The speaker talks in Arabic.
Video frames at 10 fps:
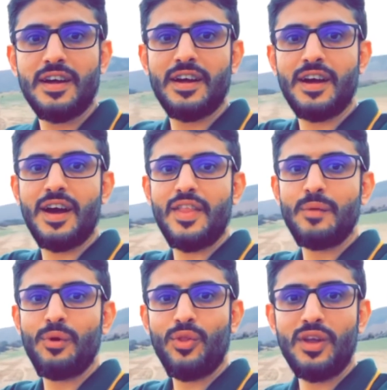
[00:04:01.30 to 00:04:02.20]
هذا
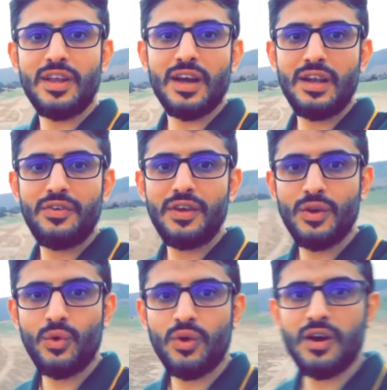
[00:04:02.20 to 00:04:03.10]
الموضع اللي خلفي
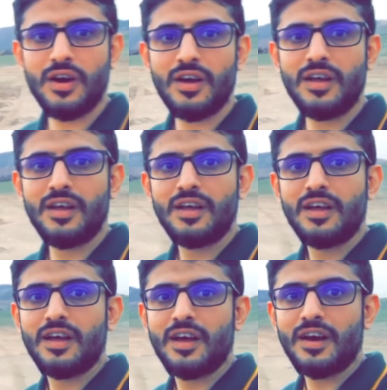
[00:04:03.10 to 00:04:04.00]
هو
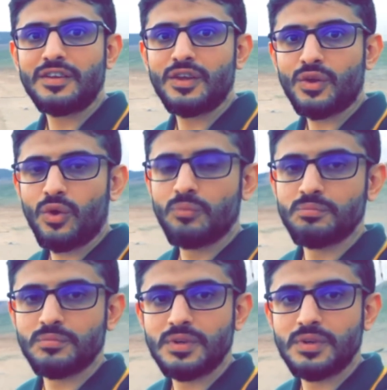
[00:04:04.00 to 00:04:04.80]
غدير خم